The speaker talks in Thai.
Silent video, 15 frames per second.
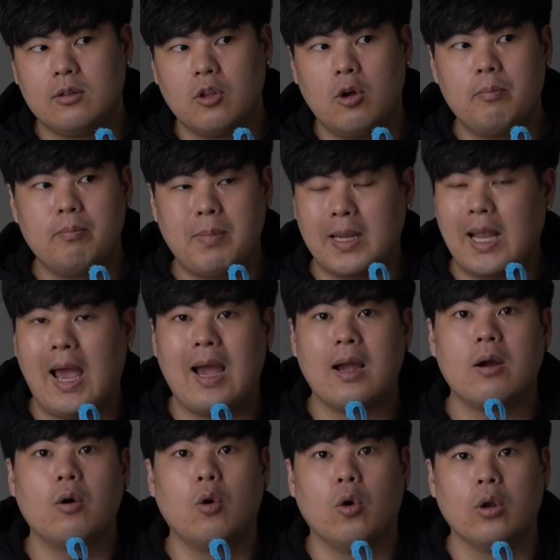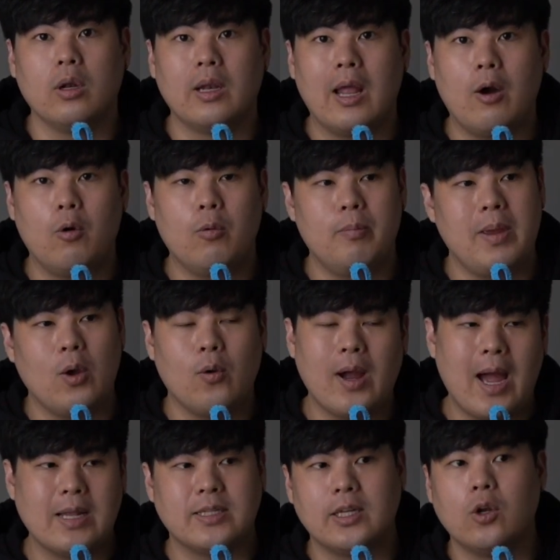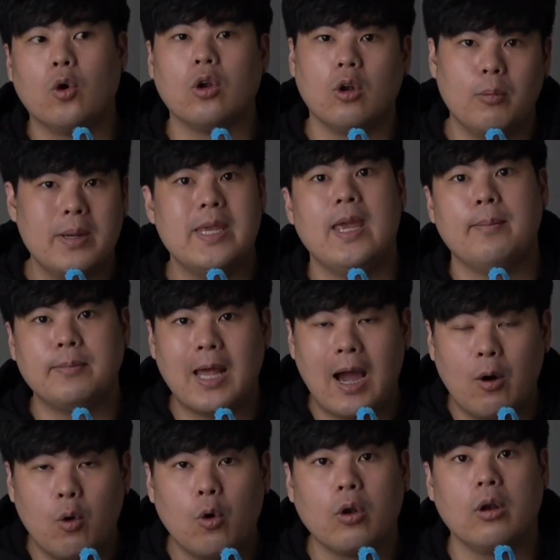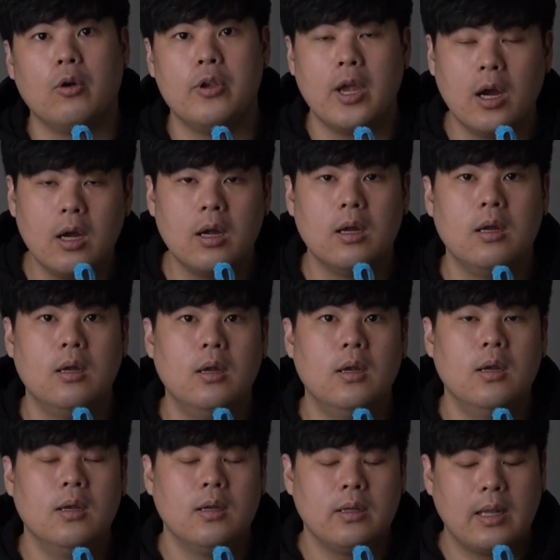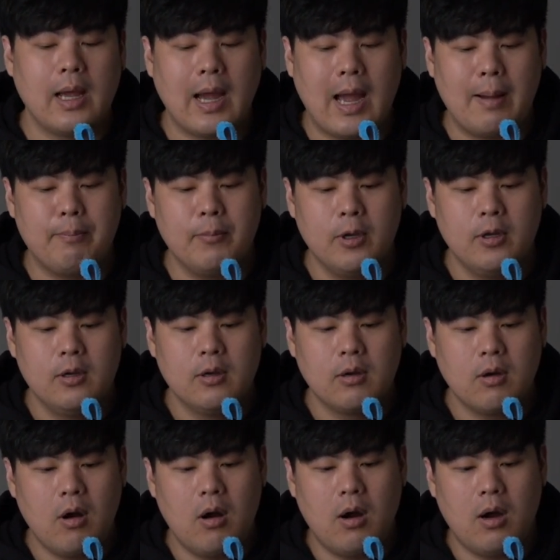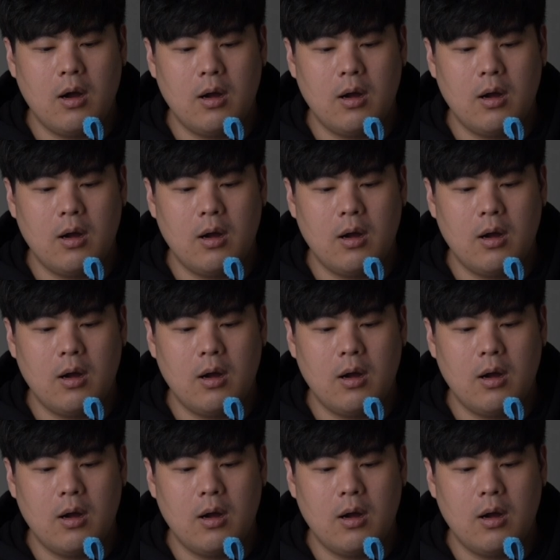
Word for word: ต้องปะทะกับคน แล้วมีโอกาสจะโดดลงมาเหยียบเท้าคนเขาเยอะนะครับก็